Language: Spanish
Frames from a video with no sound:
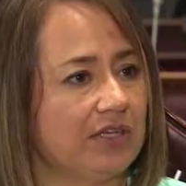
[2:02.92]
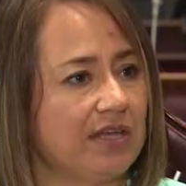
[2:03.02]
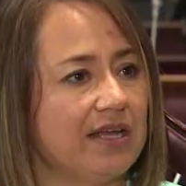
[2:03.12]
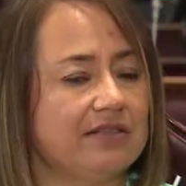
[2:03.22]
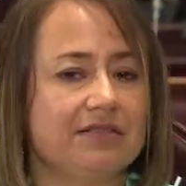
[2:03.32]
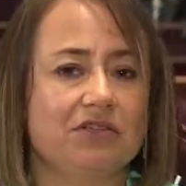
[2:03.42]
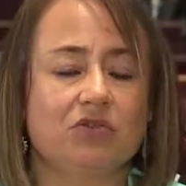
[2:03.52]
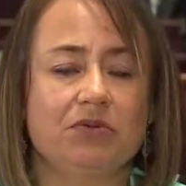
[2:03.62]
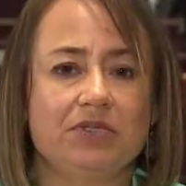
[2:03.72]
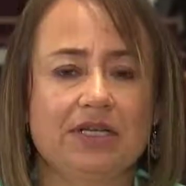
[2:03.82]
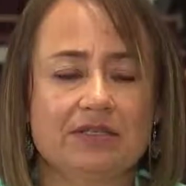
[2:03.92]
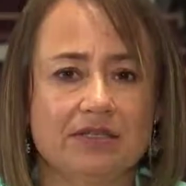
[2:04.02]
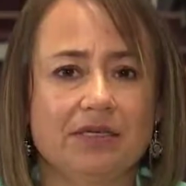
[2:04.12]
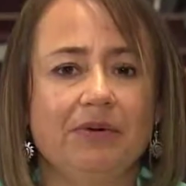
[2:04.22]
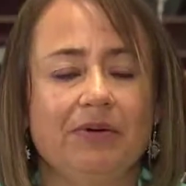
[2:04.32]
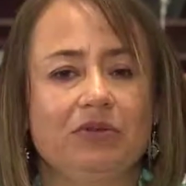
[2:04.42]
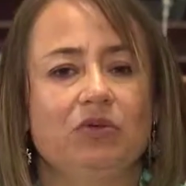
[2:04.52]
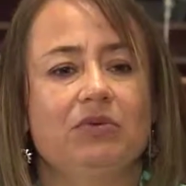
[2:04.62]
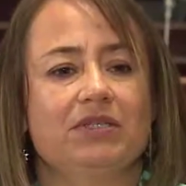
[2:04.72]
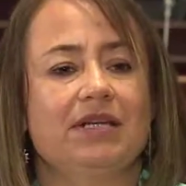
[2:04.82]
atrás, estas universidades que se llamaban
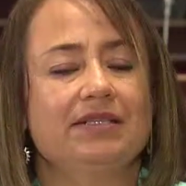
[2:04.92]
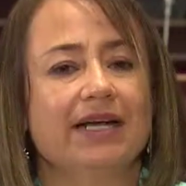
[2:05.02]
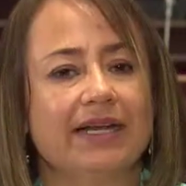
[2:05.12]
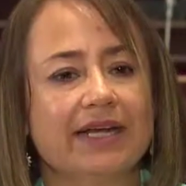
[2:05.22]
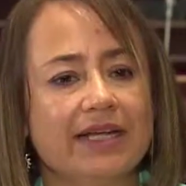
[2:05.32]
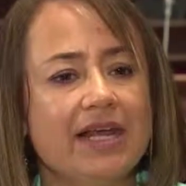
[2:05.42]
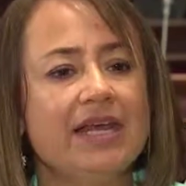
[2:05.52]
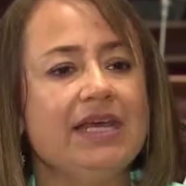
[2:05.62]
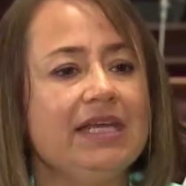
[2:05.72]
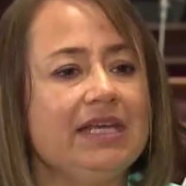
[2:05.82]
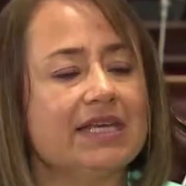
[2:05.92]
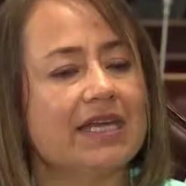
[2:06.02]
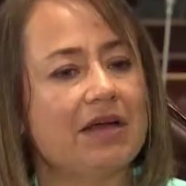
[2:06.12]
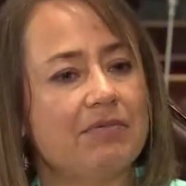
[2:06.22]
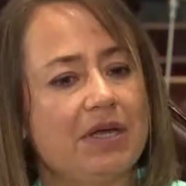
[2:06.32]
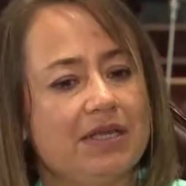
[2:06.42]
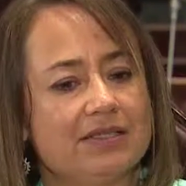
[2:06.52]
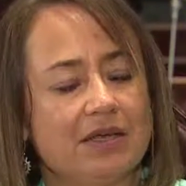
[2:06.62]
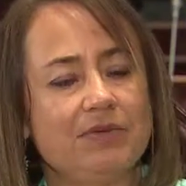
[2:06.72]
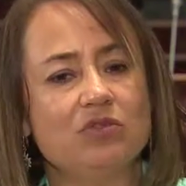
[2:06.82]
universidades de garaje y que eh,
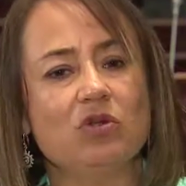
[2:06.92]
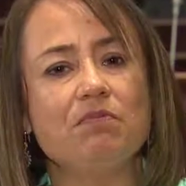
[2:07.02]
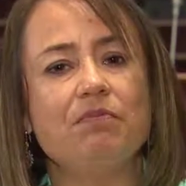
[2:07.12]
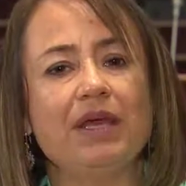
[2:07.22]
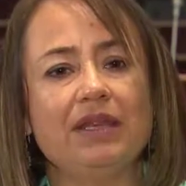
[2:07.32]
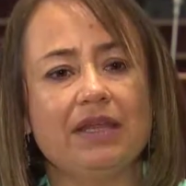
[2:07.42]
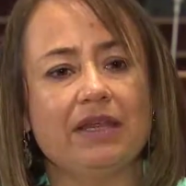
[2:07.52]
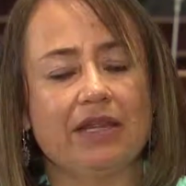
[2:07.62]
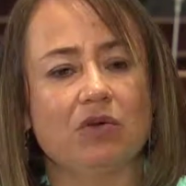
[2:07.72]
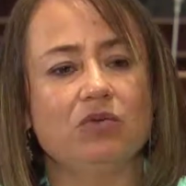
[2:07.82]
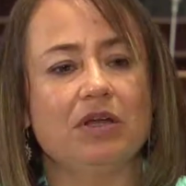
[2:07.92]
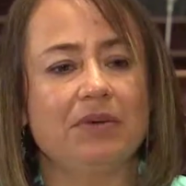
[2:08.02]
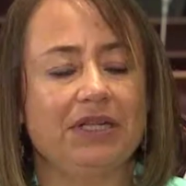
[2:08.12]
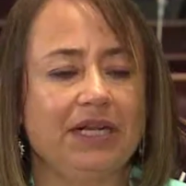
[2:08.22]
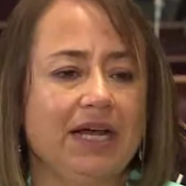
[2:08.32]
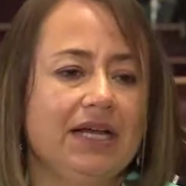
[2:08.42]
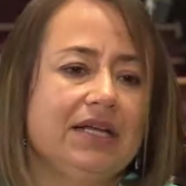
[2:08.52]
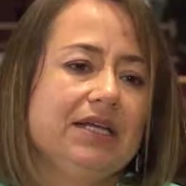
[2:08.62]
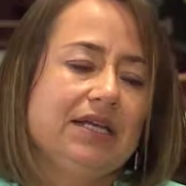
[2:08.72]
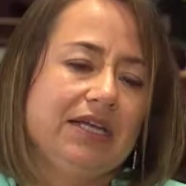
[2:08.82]
se ha visto impedida de alguna manera
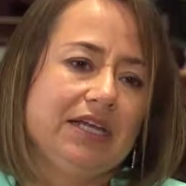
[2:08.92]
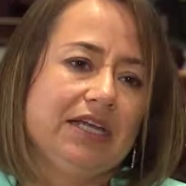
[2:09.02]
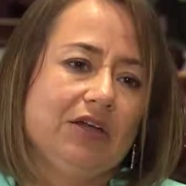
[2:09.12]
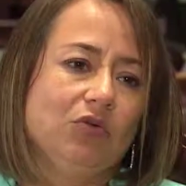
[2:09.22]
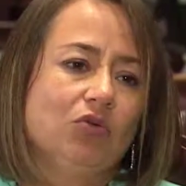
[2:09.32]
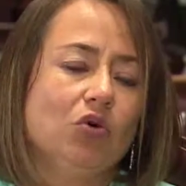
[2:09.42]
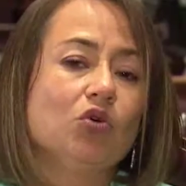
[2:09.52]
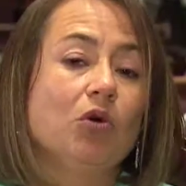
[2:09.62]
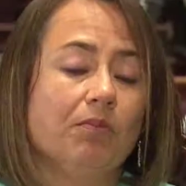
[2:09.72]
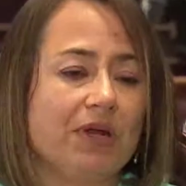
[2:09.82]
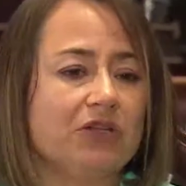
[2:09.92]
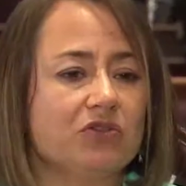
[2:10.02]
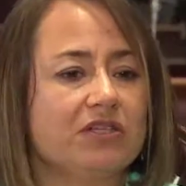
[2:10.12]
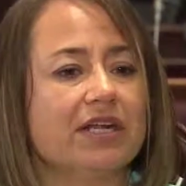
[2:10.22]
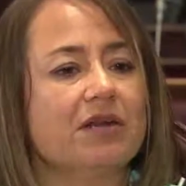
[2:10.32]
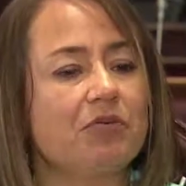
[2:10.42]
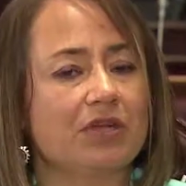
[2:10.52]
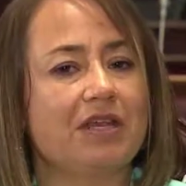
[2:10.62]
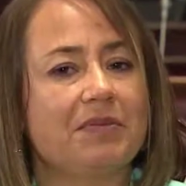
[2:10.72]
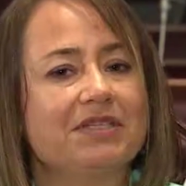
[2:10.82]
eh, un completo cierre
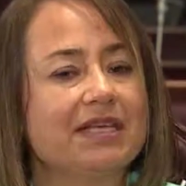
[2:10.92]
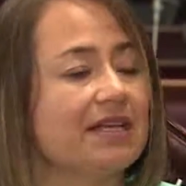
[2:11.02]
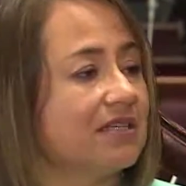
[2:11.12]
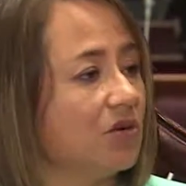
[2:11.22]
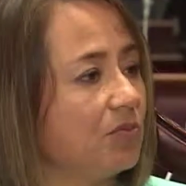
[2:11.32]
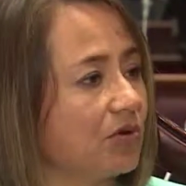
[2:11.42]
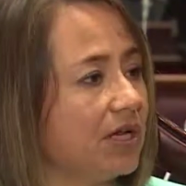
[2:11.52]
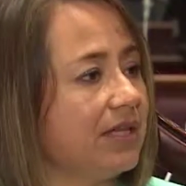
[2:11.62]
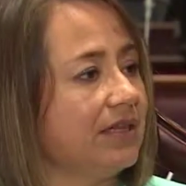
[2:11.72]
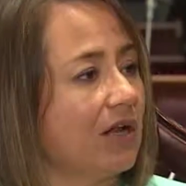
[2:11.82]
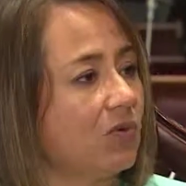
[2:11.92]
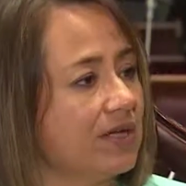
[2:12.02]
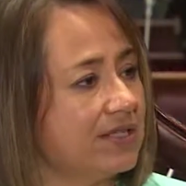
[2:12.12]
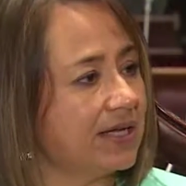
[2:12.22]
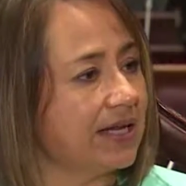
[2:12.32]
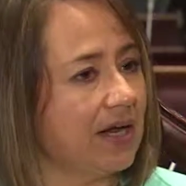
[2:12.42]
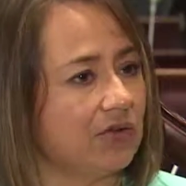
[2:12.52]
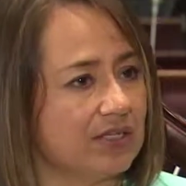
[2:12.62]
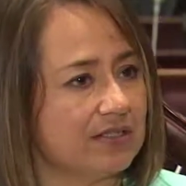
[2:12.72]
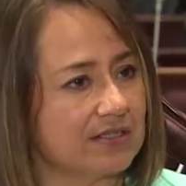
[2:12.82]
porque además hay que hacerlo por ley, tal cual se
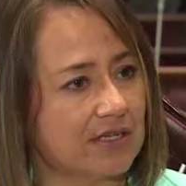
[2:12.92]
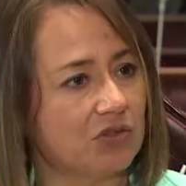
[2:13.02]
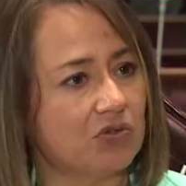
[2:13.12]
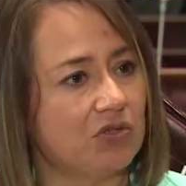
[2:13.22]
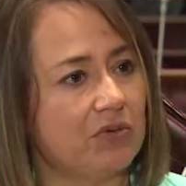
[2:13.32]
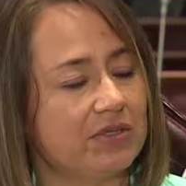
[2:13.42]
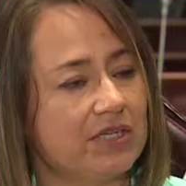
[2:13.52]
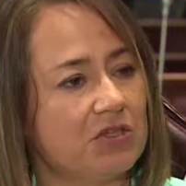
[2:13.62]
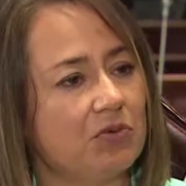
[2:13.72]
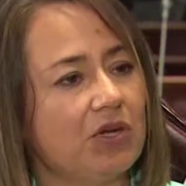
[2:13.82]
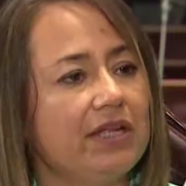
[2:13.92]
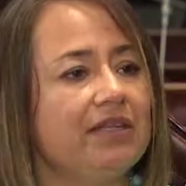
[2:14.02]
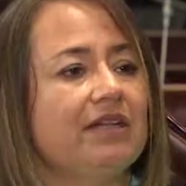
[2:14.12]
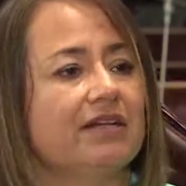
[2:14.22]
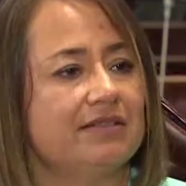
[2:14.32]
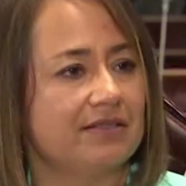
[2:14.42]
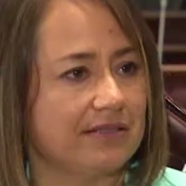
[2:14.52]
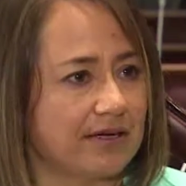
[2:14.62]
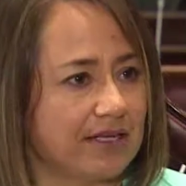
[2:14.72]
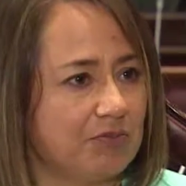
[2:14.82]
crearon estas 14 universidades por ley, tienen que ser
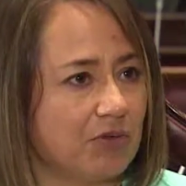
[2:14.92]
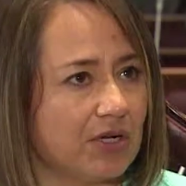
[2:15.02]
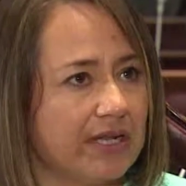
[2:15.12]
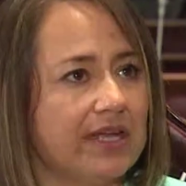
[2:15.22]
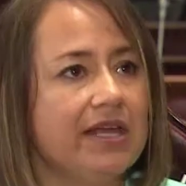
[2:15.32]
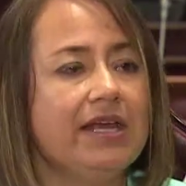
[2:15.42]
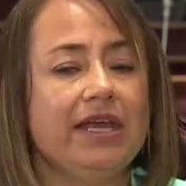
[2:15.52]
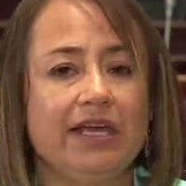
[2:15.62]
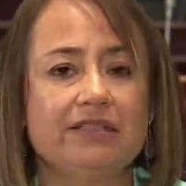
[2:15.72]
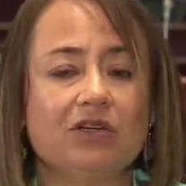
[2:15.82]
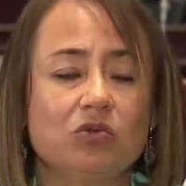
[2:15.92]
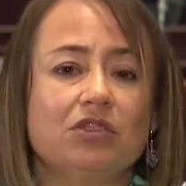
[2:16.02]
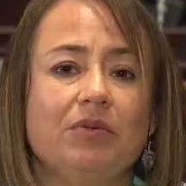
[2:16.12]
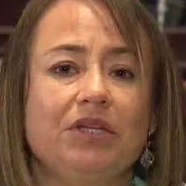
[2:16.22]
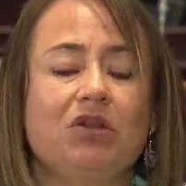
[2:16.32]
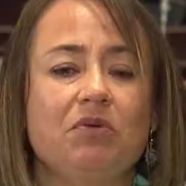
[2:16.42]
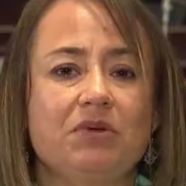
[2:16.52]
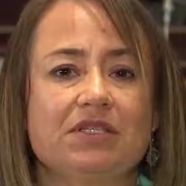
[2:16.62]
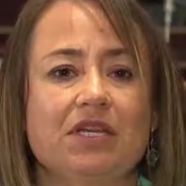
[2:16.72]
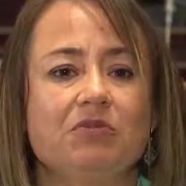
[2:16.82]
cerradas por ley. Ese justamente lo
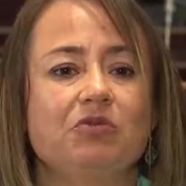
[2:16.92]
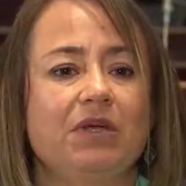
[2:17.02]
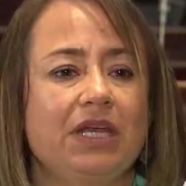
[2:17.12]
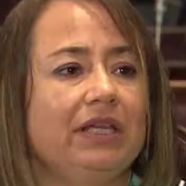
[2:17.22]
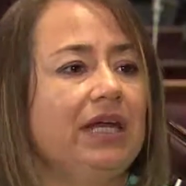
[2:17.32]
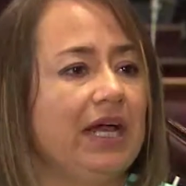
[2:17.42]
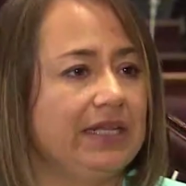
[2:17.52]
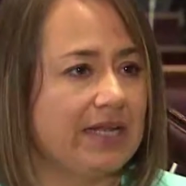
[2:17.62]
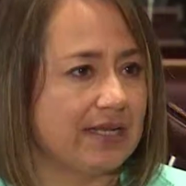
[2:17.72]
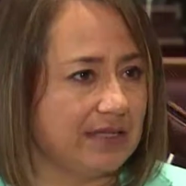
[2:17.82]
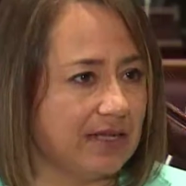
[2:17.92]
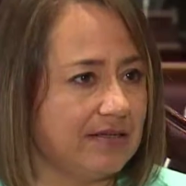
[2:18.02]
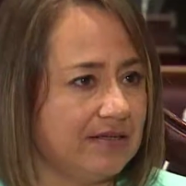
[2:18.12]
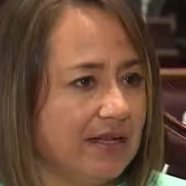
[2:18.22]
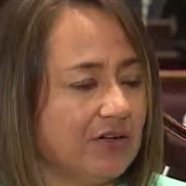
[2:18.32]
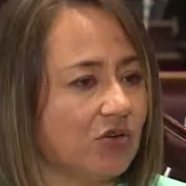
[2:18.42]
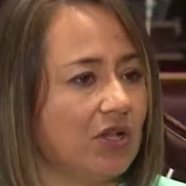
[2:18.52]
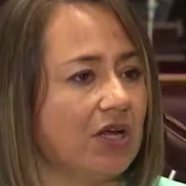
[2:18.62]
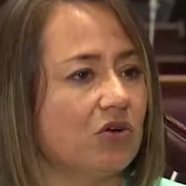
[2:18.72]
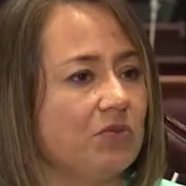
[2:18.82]
empezaremos mañana en el análisis dentro de
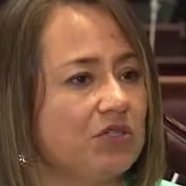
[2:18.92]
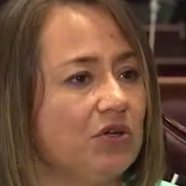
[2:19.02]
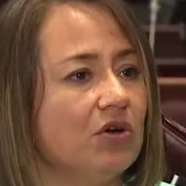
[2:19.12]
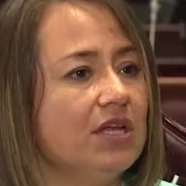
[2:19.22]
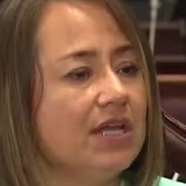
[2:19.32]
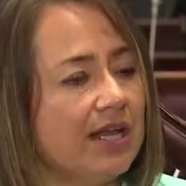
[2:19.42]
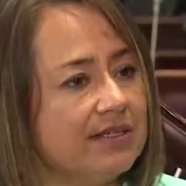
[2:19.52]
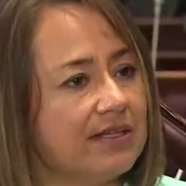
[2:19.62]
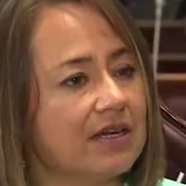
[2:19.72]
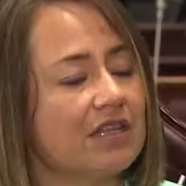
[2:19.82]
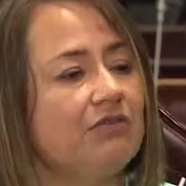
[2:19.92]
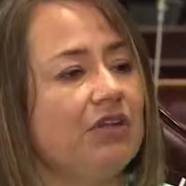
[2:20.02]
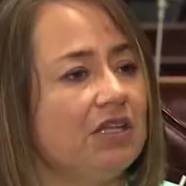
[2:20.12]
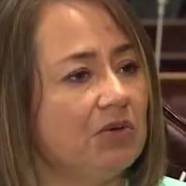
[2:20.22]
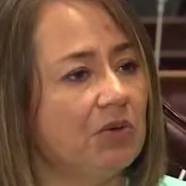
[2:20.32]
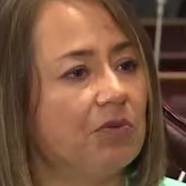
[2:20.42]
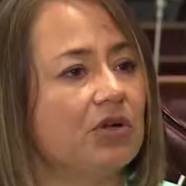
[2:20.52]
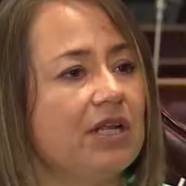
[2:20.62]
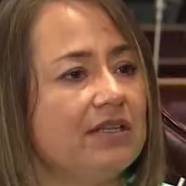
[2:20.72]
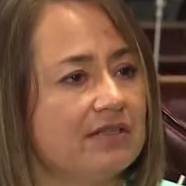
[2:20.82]
la comisión, el cierre definitivo
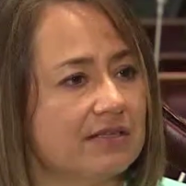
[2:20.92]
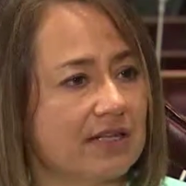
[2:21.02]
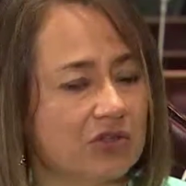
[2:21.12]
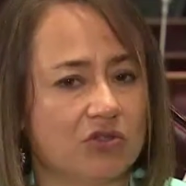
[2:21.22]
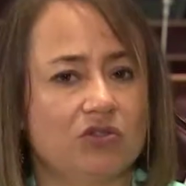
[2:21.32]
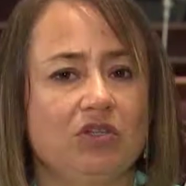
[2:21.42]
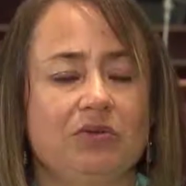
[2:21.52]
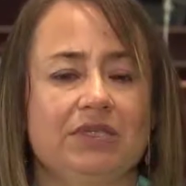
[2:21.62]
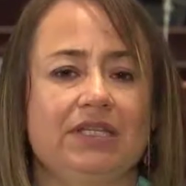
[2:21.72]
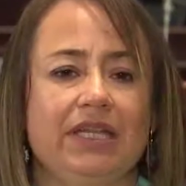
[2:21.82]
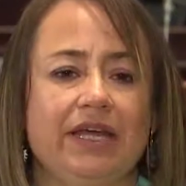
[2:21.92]
por ley de esas 14 universidades